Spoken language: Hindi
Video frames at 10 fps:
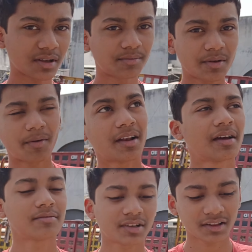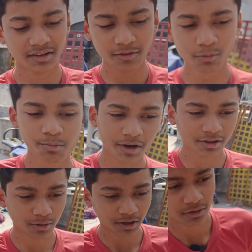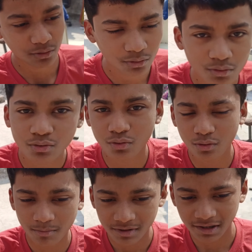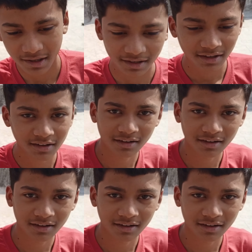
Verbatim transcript: सबसे पहले हम चलते हैं ऊपर थोड़ा घूमते हैं